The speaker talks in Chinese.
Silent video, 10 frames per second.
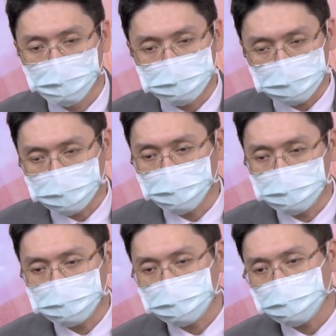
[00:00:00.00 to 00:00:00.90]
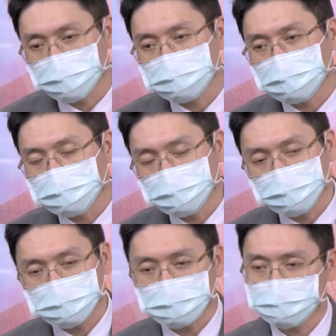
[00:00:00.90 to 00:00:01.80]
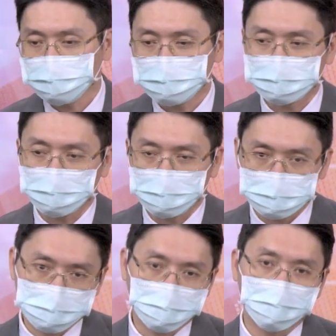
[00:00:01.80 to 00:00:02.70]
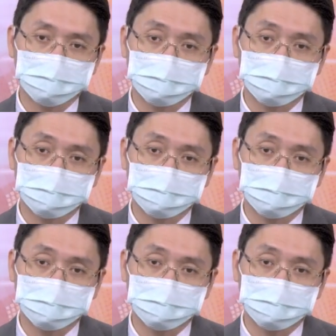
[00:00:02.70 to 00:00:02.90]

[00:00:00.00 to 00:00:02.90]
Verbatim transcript: 这个月营收多了三千万，下个月营收少两千万。